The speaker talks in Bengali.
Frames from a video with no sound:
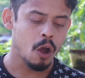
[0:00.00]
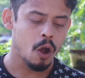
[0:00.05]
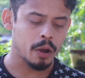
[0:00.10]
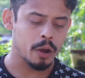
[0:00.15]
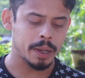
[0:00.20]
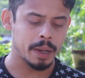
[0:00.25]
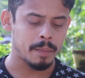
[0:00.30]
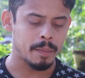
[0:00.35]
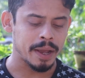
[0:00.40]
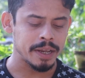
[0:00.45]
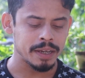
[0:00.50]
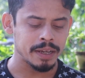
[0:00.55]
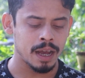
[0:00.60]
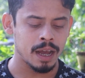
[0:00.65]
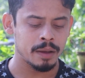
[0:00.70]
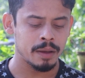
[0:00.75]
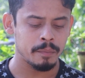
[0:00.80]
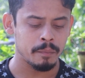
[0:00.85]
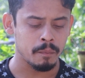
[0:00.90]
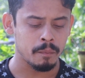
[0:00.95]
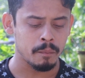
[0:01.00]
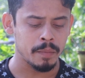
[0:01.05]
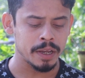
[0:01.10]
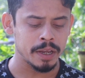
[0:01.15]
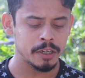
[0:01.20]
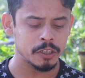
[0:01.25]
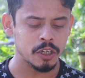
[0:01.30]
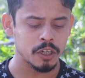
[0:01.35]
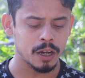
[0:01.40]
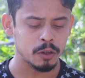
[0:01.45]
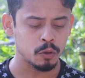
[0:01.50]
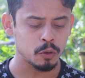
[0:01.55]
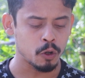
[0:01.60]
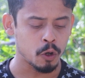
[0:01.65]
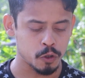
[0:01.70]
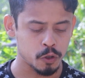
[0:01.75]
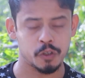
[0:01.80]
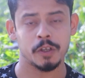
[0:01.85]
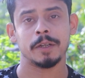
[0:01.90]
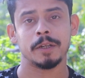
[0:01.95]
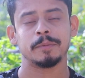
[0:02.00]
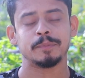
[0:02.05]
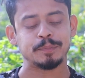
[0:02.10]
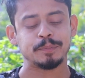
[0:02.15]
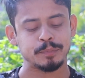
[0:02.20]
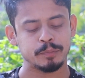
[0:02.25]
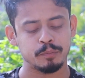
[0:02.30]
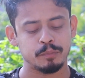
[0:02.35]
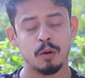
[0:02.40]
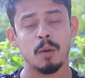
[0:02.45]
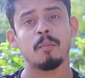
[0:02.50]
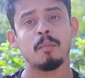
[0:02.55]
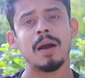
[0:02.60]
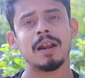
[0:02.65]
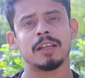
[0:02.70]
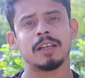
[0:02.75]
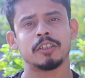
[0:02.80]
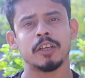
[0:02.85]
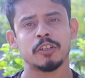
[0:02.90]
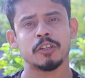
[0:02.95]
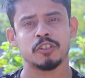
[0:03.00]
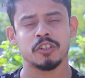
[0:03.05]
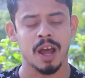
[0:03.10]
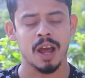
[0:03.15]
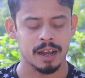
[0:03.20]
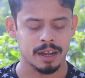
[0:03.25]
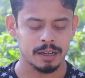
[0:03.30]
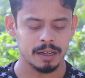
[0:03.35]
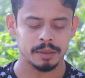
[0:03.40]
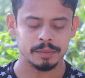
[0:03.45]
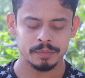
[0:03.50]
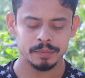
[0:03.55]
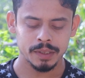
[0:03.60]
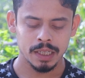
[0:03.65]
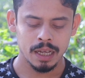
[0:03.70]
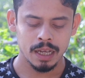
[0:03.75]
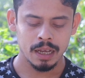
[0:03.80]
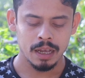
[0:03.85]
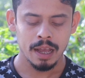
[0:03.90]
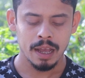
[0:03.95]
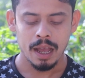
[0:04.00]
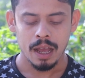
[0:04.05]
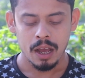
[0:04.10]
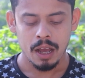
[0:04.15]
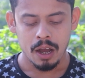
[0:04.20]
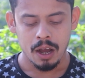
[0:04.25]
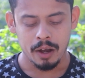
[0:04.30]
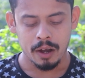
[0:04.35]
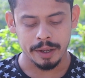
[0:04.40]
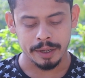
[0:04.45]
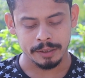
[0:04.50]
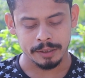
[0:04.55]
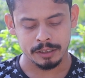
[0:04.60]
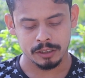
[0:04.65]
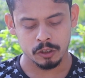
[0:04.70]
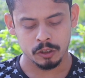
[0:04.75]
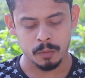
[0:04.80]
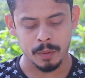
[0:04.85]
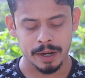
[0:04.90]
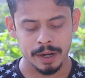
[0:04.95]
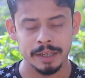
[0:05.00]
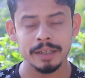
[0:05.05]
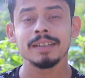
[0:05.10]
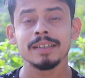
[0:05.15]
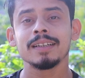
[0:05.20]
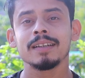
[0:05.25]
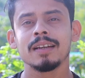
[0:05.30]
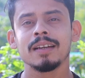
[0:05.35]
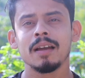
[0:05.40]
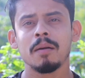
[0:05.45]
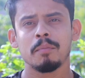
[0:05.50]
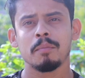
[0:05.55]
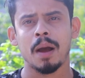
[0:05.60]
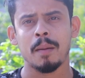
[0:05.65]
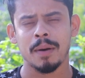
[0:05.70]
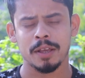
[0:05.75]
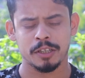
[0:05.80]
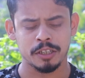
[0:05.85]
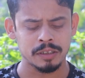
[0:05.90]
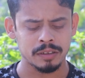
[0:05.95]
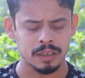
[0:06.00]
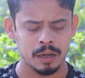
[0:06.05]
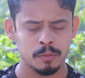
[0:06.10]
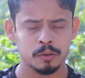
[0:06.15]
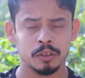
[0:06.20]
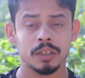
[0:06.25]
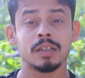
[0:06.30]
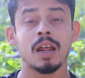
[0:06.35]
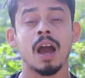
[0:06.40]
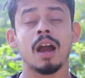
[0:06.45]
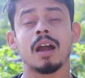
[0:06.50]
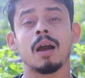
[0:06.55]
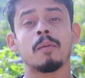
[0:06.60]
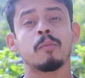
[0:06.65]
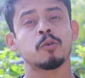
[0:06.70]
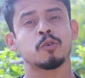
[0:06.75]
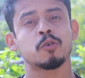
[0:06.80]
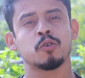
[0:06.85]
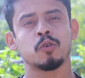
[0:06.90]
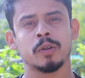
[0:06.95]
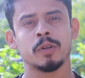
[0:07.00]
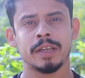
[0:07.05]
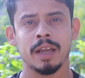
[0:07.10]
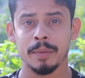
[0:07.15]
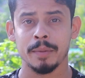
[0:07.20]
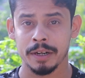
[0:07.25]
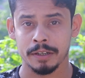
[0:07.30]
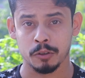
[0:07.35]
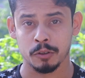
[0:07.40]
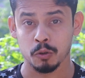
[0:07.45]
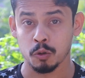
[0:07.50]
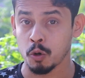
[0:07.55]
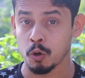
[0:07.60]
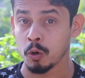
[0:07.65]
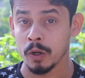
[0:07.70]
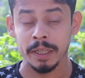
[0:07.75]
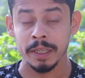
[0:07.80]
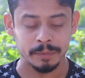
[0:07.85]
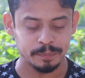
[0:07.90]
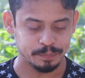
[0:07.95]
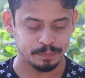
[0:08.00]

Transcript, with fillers: ওকে ভাইয়া মীর জানুল হোসেন ফ্রম বাংলাদেশ ঢাকা ওকে তোমার এই ভাবনা চিন্তার মধ্যে ঢাকা প্রশ্নটিকে আমি একটু খুলি